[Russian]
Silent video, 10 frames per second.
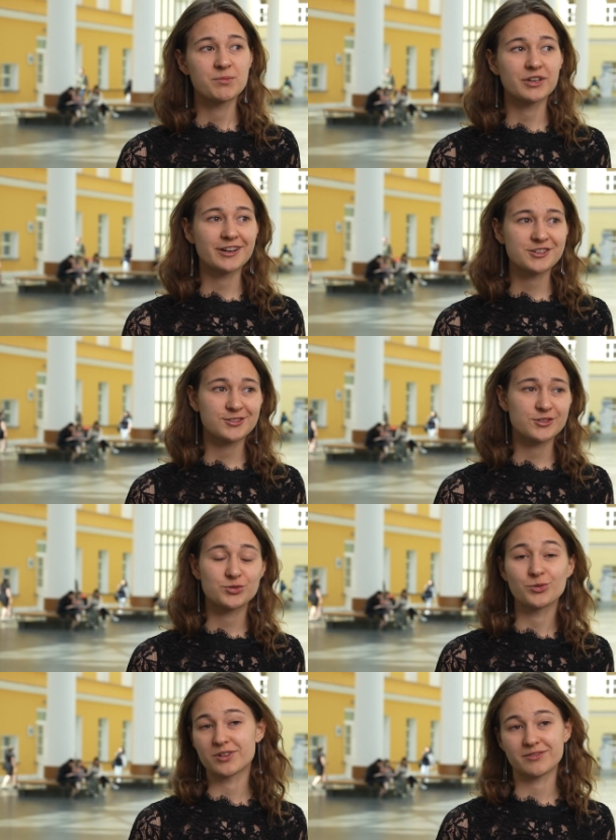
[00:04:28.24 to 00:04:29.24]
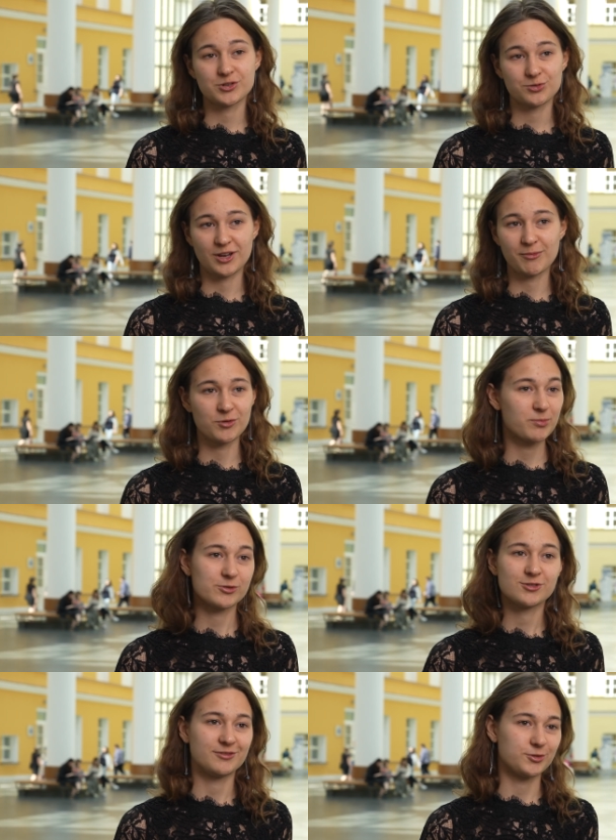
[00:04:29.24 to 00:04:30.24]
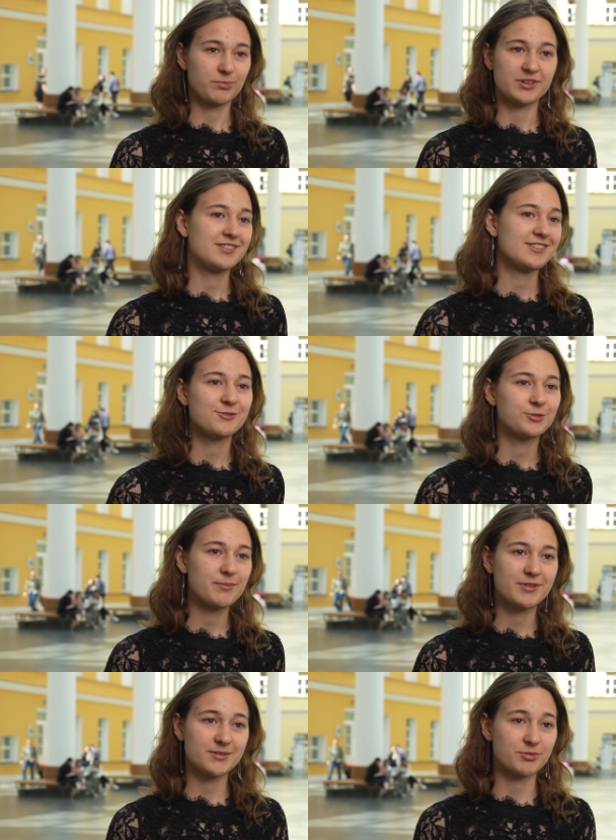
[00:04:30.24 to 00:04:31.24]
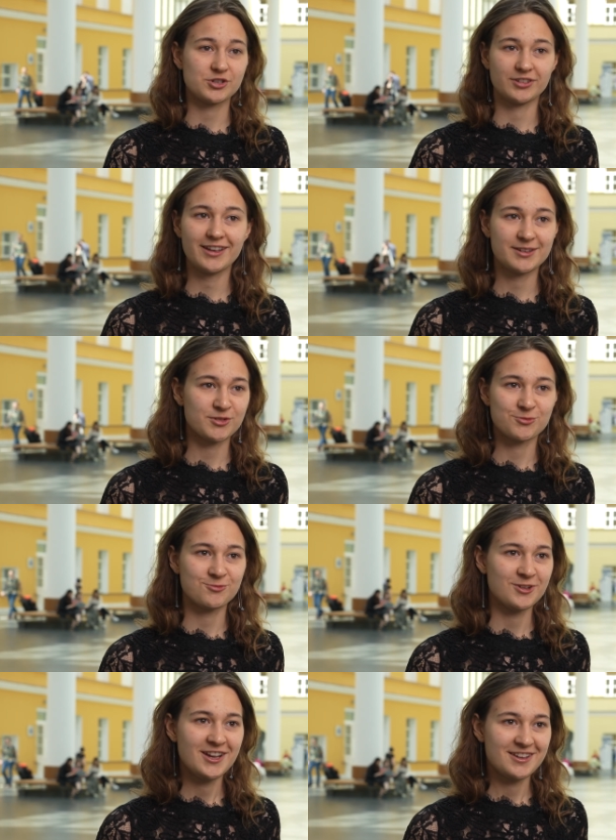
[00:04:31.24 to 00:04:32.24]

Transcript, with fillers: мне кажется, это здорово, что я могу просто вот прийти, куда бы я ни прошла, я могу,